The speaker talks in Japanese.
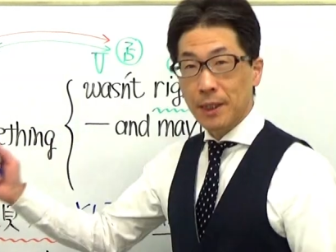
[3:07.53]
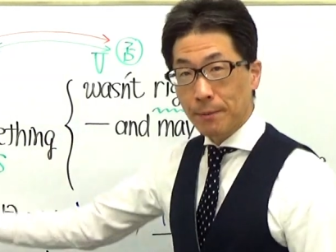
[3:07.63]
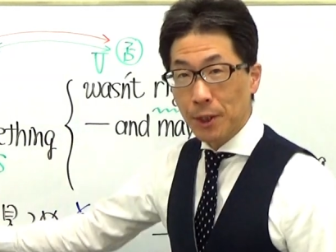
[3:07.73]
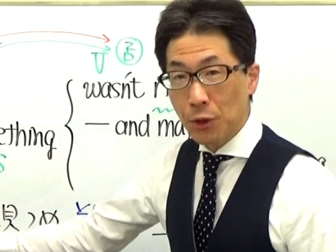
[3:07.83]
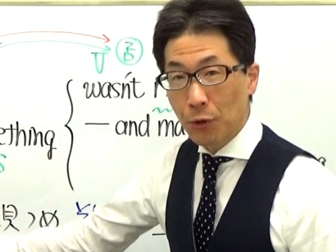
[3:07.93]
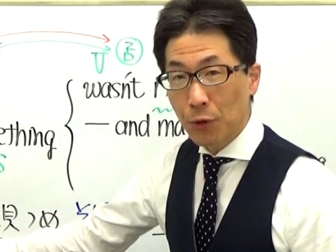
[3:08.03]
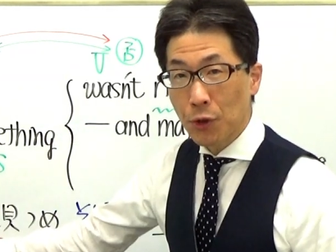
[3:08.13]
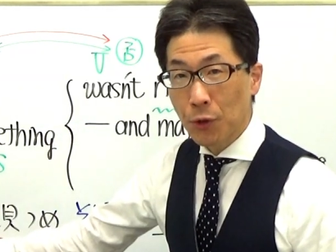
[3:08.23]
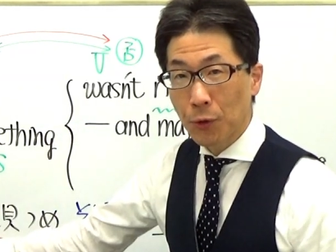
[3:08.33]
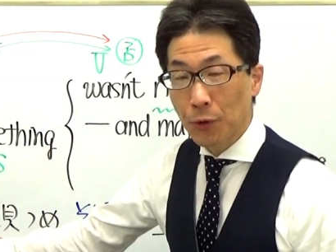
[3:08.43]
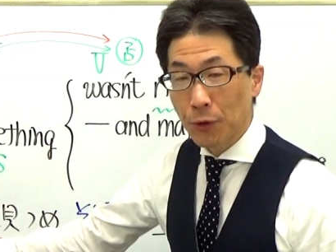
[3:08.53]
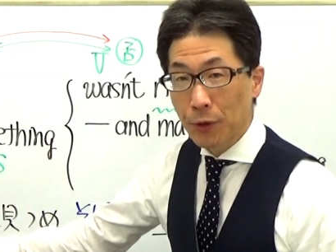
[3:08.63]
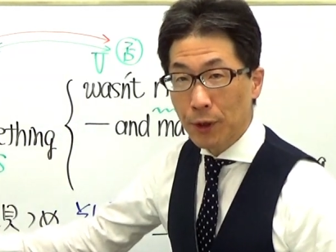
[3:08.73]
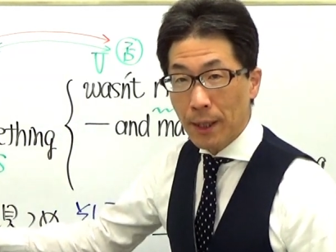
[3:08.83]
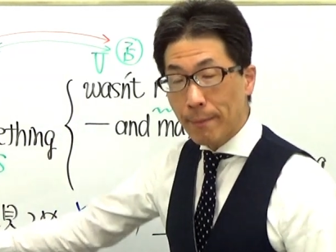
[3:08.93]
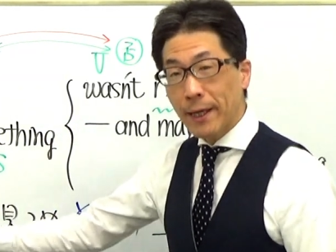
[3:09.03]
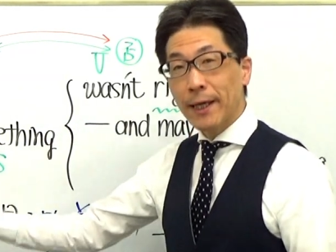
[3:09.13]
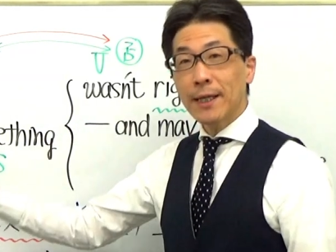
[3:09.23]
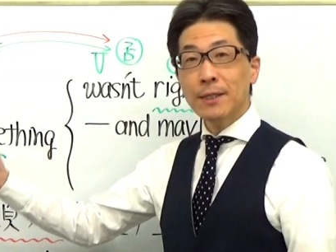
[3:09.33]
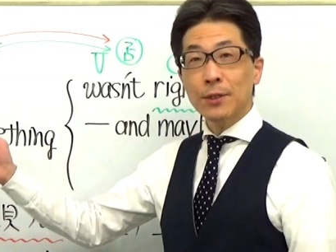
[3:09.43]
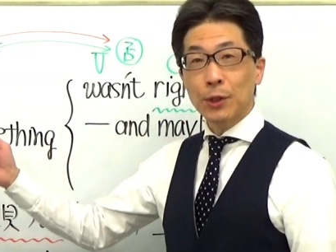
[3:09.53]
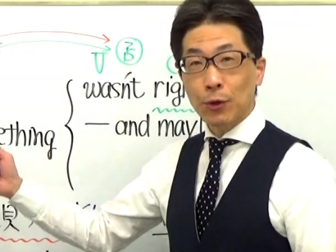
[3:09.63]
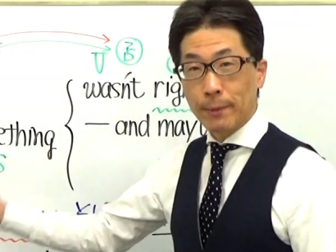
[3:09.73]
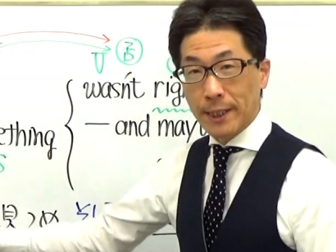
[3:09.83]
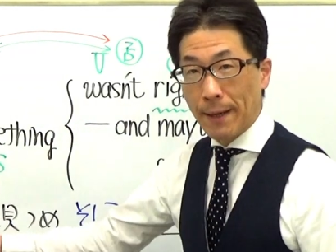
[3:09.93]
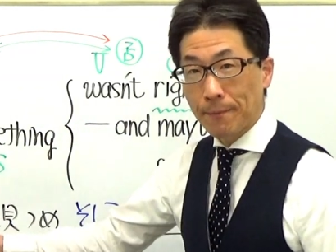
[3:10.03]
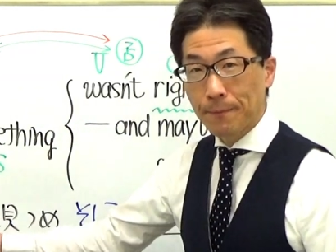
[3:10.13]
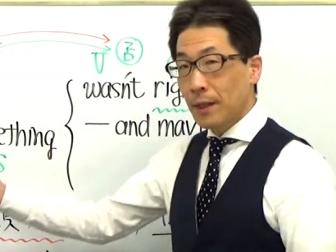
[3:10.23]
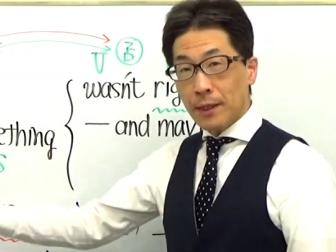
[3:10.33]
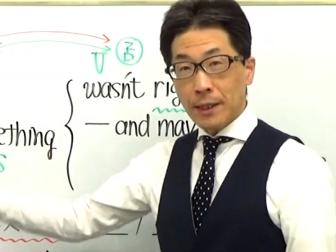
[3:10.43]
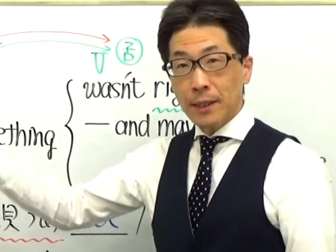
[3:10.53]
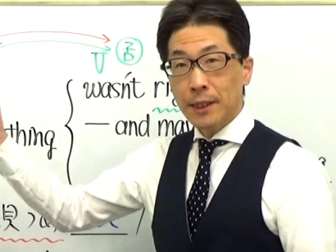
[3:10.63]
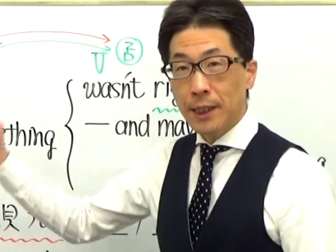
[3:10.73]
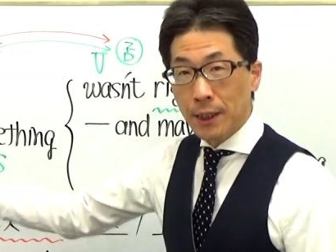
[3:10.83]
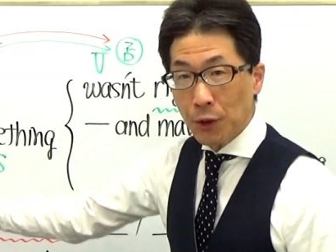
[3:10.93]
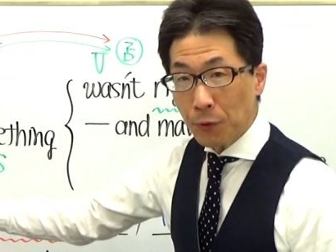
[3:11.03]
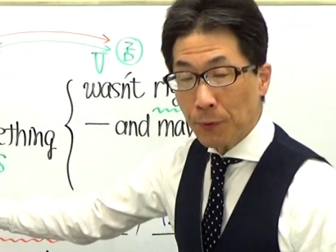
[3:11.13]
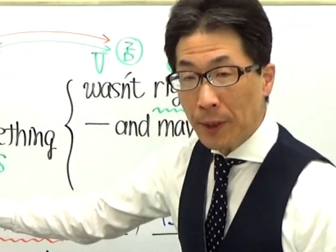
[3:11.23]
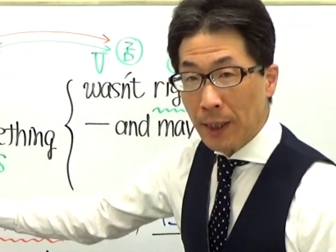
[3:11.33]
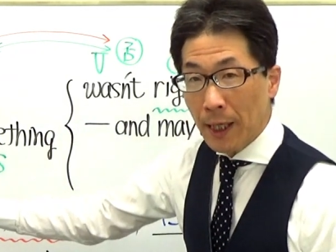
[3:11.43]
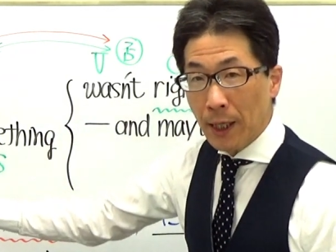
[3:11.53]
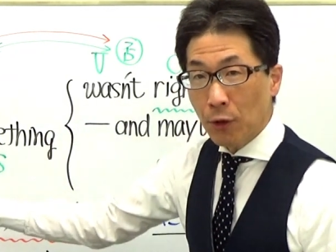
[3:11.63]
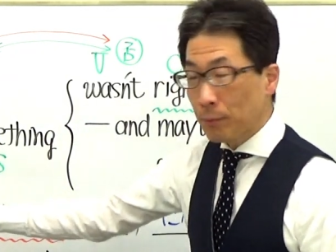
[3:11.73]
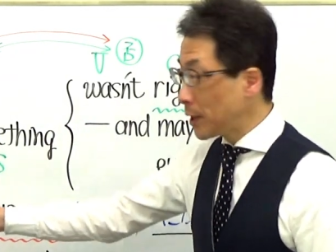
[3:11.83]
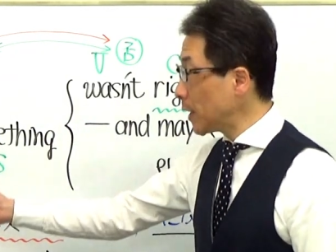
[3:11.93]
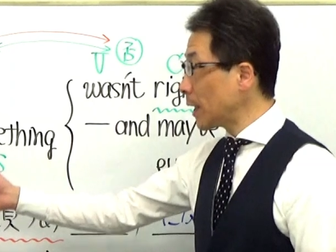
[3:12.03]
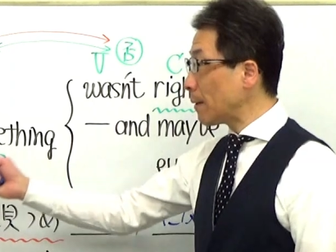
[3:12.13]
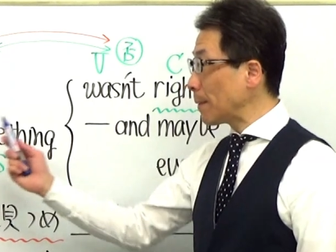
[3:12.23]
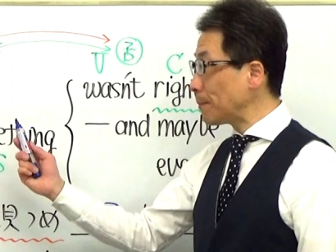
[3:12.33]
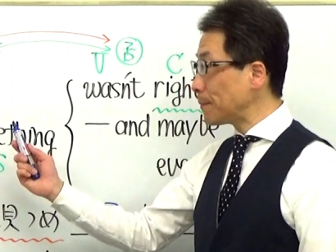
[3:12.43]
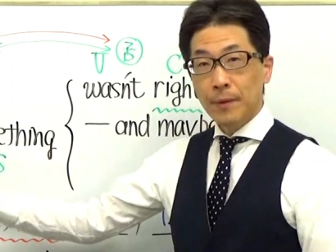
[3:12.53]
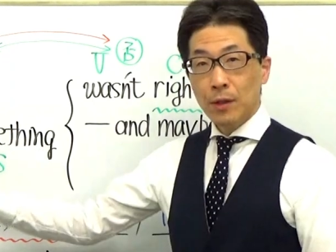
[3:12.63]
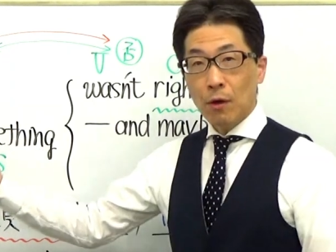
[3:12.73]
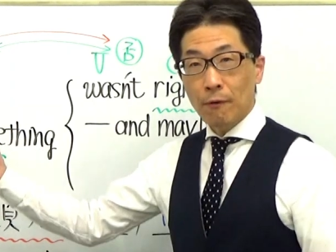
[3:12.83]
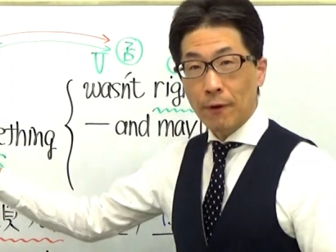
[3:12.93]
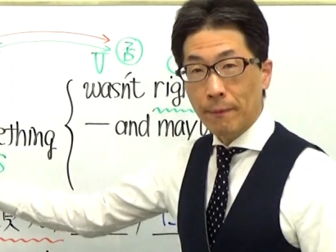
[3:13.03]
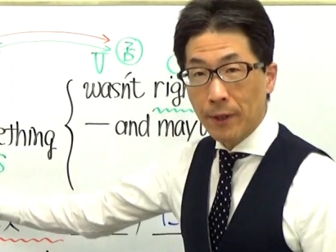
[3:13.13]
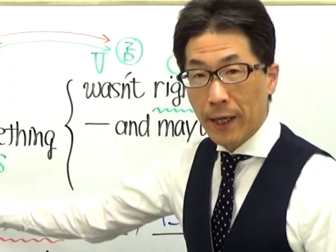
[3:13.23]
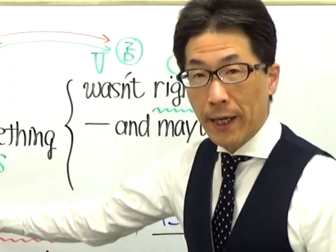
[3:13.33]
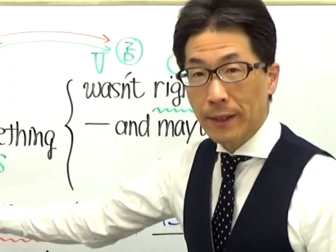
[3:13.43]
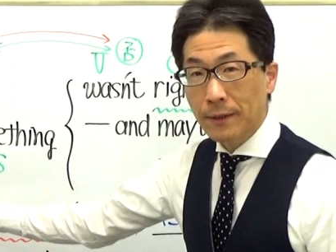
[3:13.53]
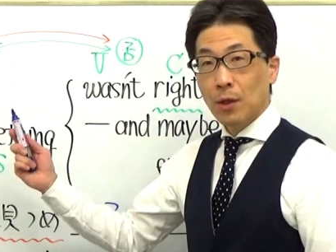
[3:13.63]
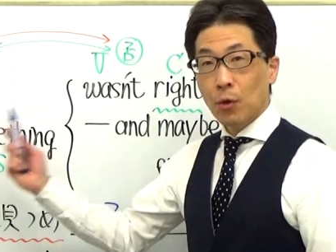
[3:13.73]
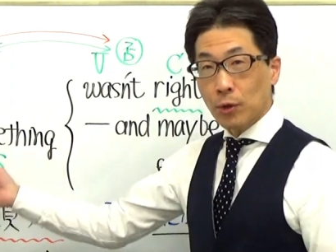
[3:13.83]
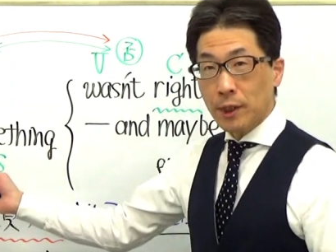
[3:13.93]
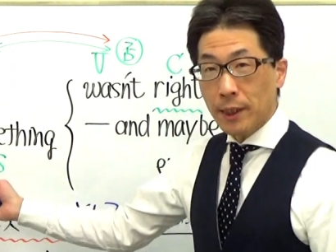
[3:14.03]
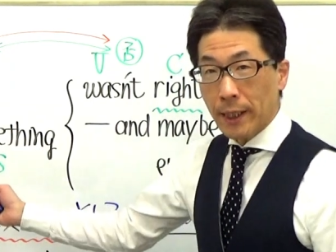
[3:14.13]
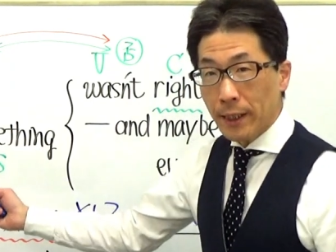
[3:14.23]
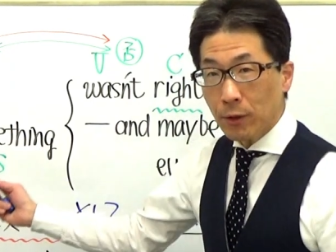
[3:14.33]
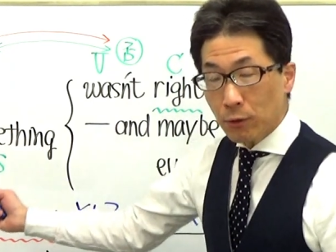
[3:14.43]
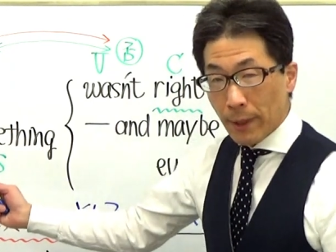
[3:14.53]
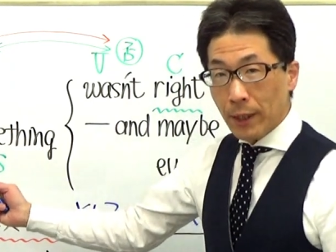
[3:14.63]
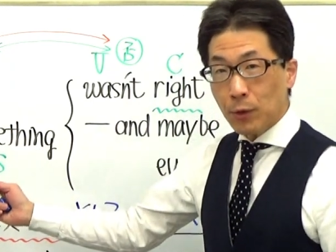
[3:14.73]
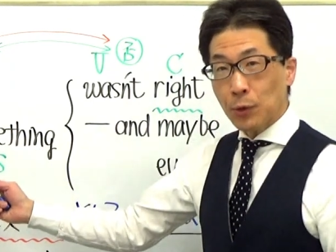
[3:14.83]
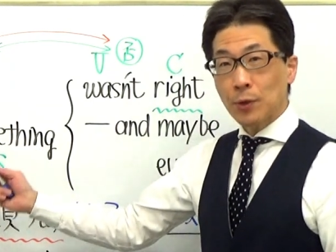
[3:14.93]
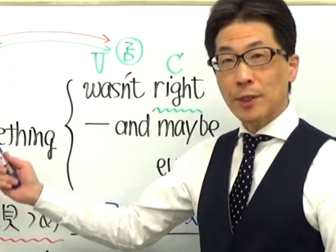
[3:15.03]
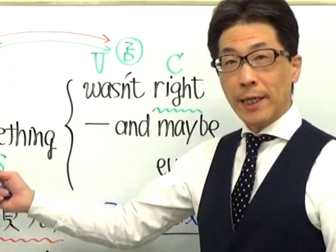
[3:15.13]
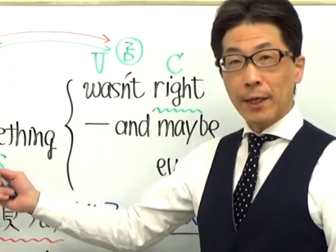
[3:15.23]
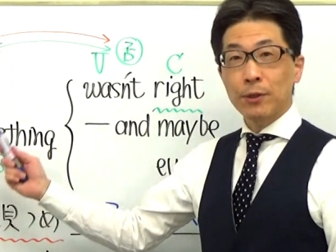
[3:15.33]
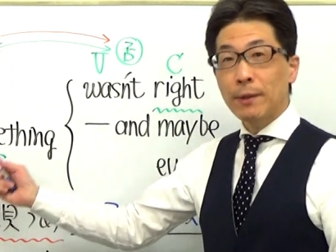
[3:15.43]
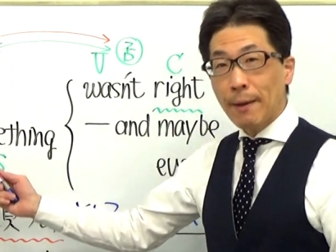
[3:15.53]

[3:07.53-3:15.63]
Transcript: 意味上の主語という名前が付いておりました。ですから、his fear の右側、confirming that。こちらにうまいことをつなげるに